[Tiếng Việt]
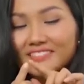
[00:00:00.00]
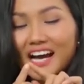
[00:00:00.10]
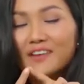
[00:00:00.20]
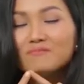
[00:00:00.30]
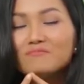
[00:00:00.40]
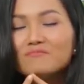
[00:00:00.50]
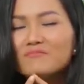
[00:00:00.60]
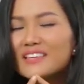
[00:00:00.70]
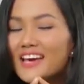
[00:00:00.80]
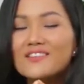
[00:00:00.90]
chạm
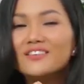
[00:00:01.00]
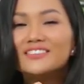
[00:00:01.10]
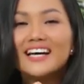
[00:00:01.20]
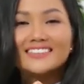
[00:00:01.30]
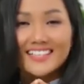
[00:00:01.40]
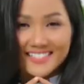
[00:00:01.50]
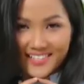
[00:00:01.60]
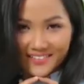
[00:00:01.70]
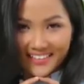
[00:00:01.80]
nhẹ vào da tay chị